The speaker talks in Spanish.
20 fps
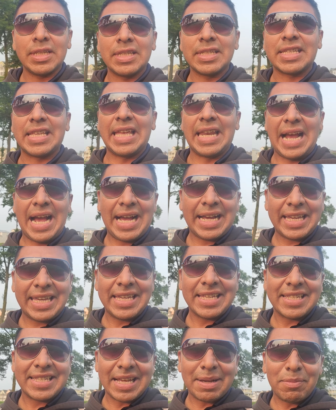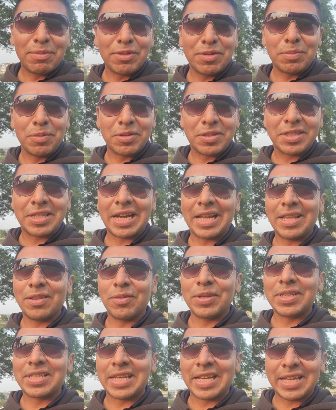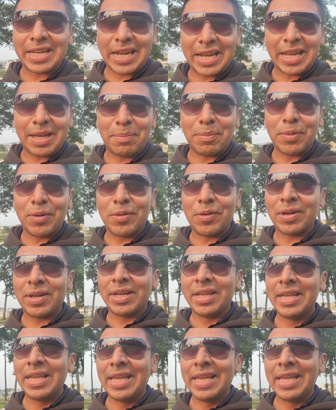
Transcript: ¿Será que estamos mostrando ese gran amor